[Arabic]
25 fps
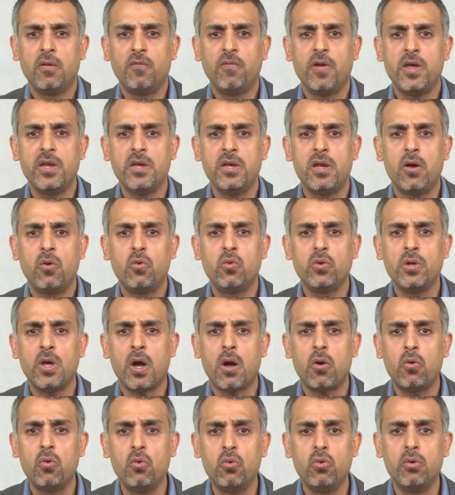فإنه
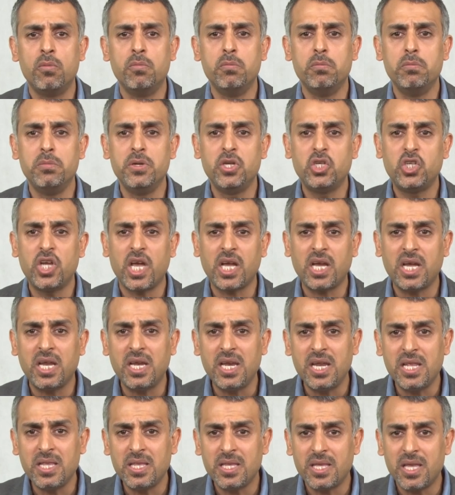يقوم
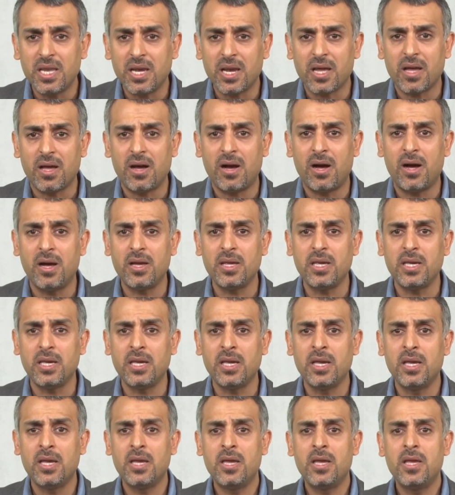بشكل
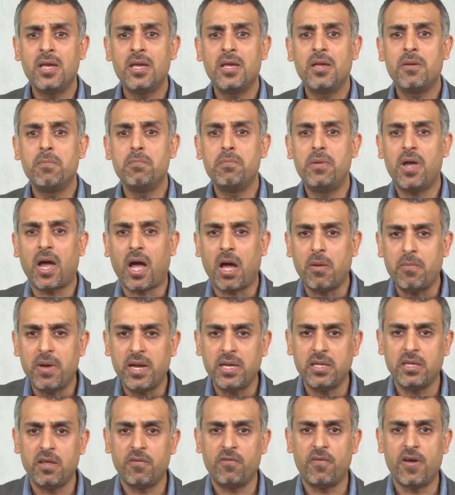تلقائي
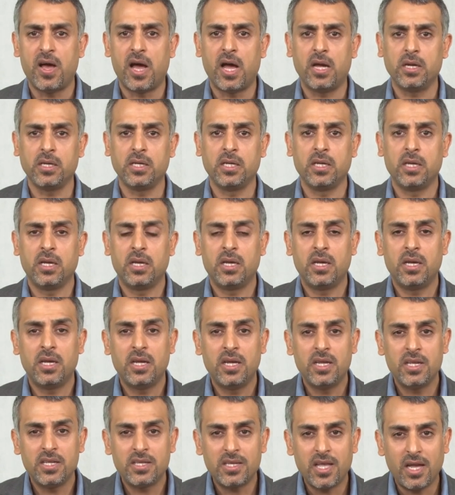بعمل دفاعي
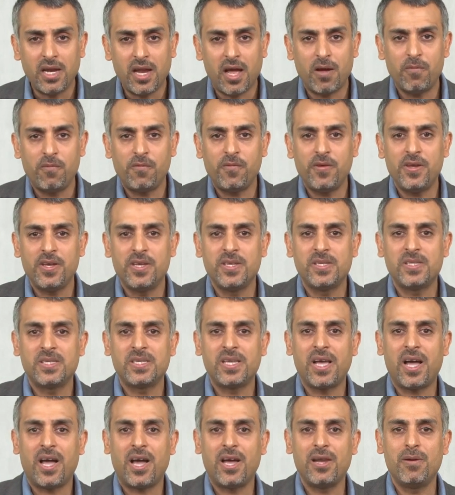تلعب فيه
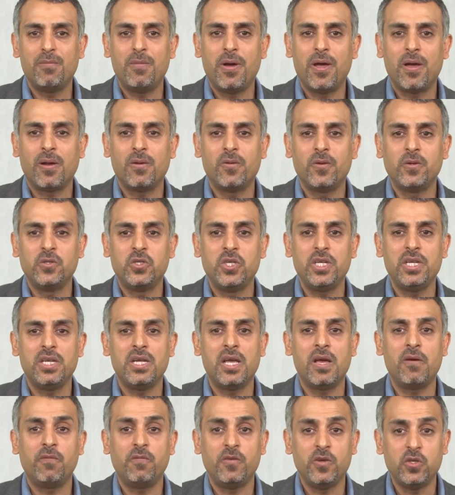الساعة
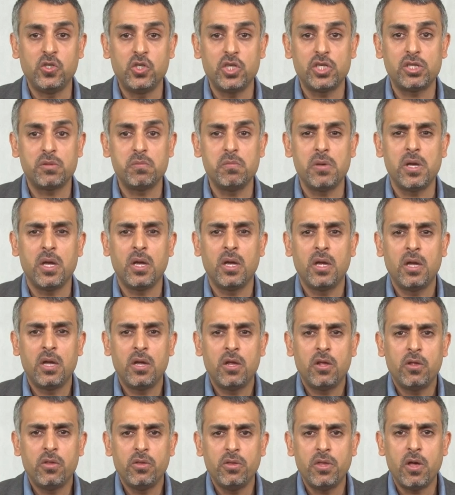البيولوجية في جسمه
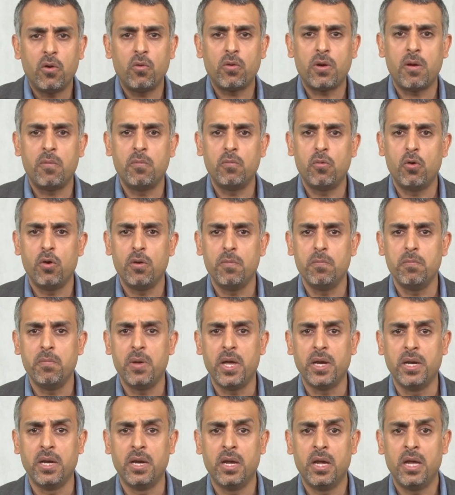دورا
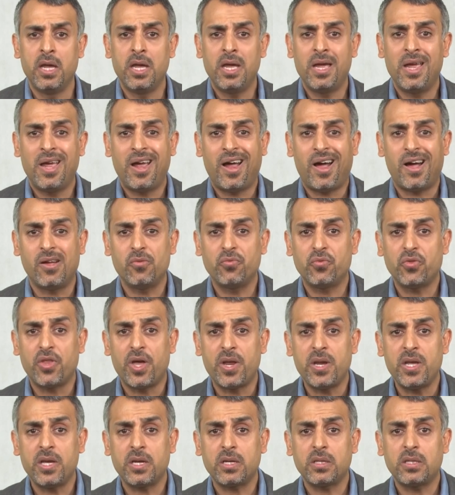مهما عن
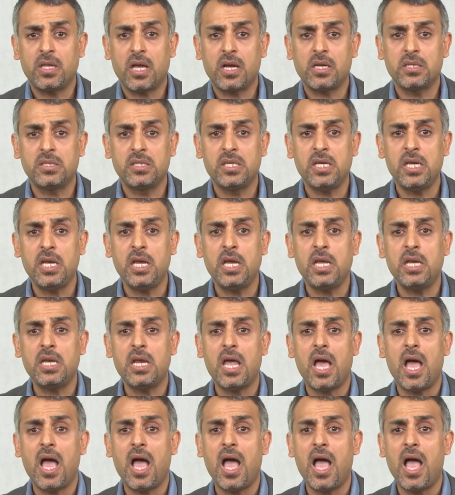طريق تخزين
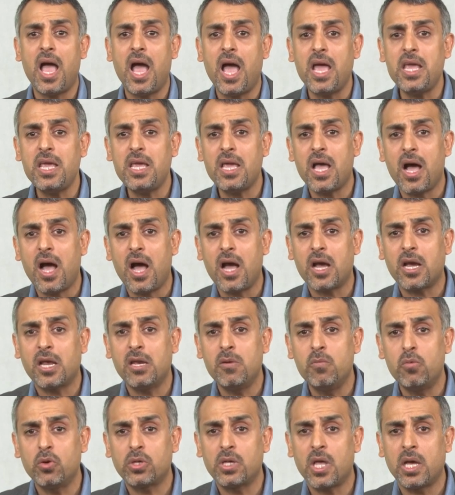أي
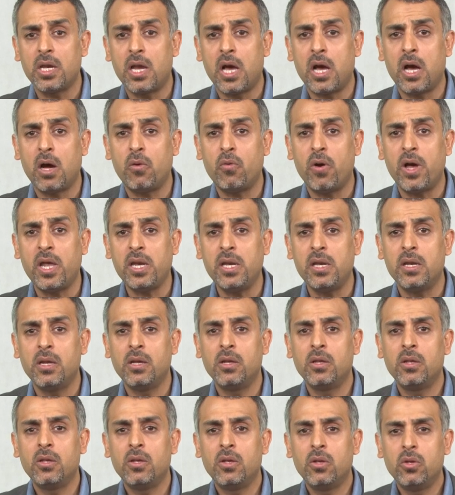أكل متناول
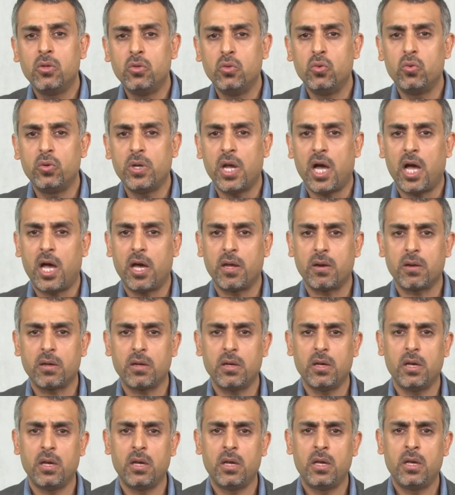دون حرقه